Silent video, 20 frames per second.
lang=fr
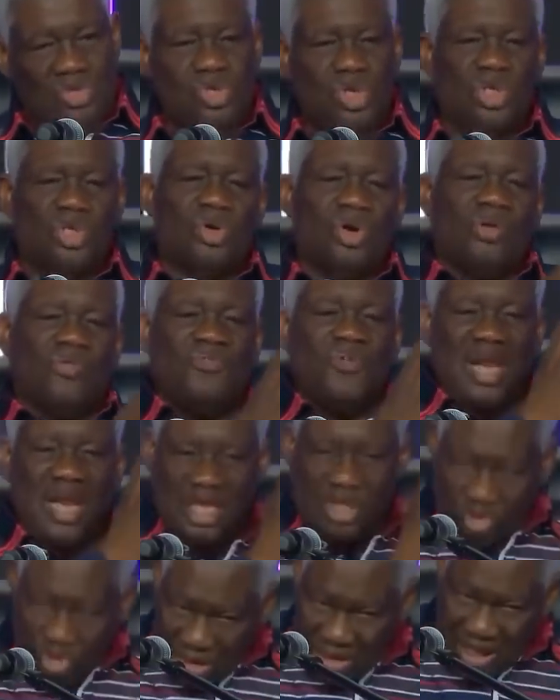ceux qui ont fait
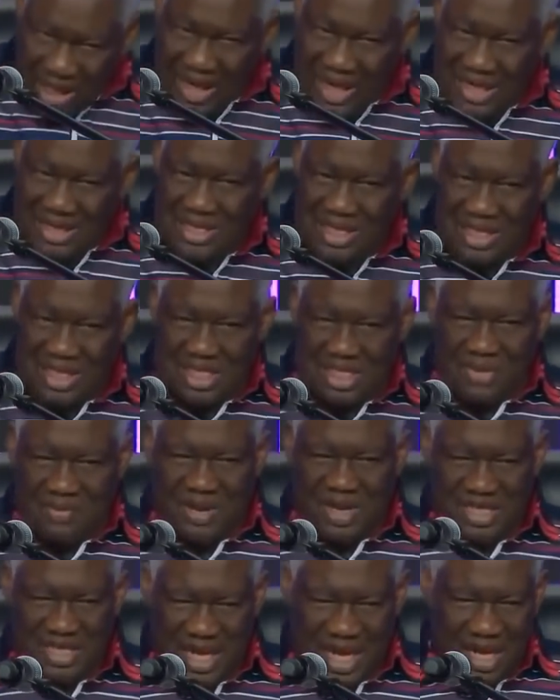les hôtels là, c'est qui C'est
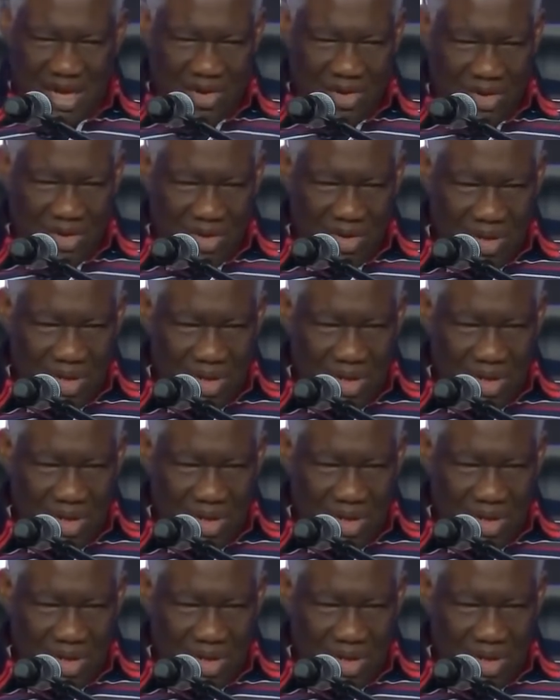pas Israël, non